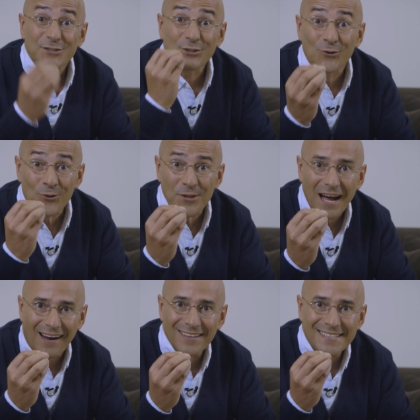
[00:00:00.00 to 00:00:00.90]
Segundo
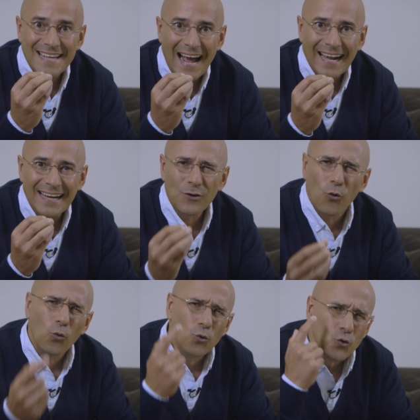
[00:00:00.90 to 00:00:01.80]
Carl Sagan,
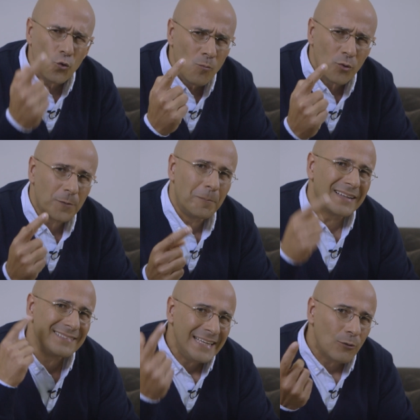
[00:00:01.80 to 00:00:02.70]
o número de
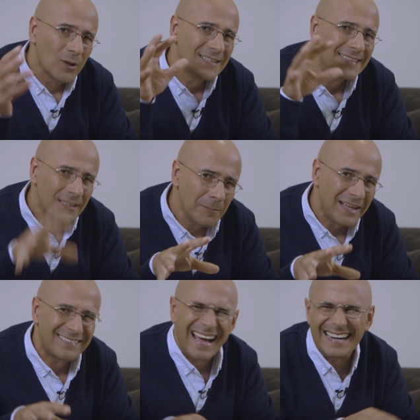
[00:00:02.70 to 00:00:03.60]
partículas
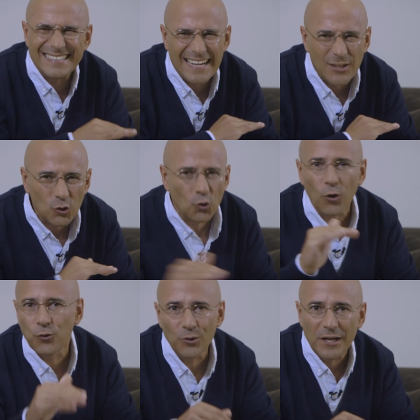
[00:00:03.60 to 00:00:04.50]
elementares em
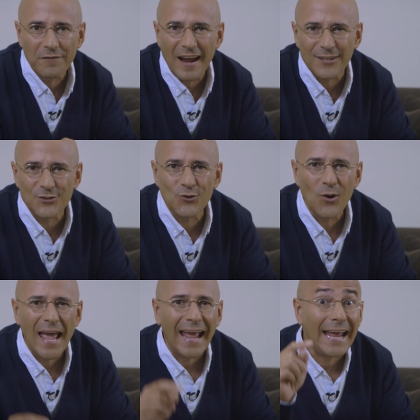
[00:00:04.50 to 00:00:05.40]
todo o
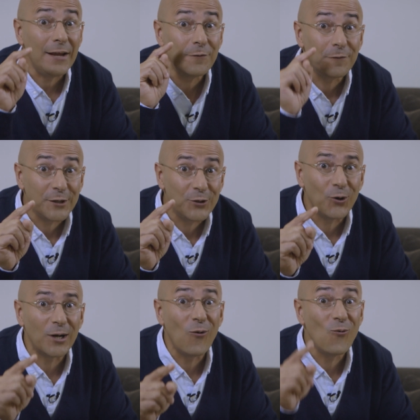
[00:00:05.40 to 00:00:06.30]
universo é
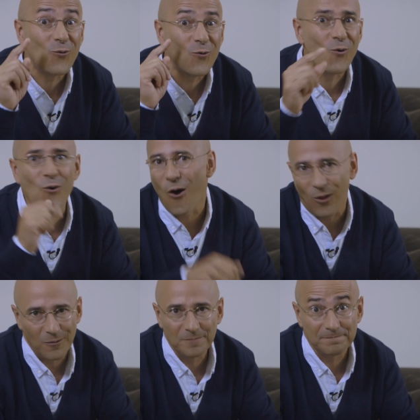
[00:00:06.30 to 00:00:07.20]
inferior a um
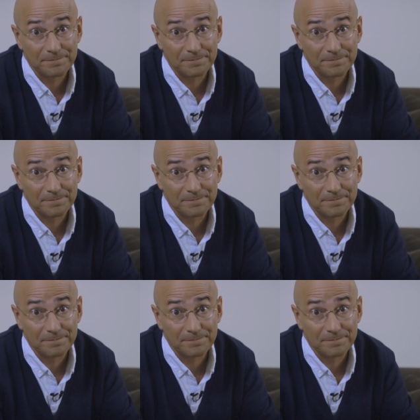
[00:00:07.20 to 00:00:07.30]
Google.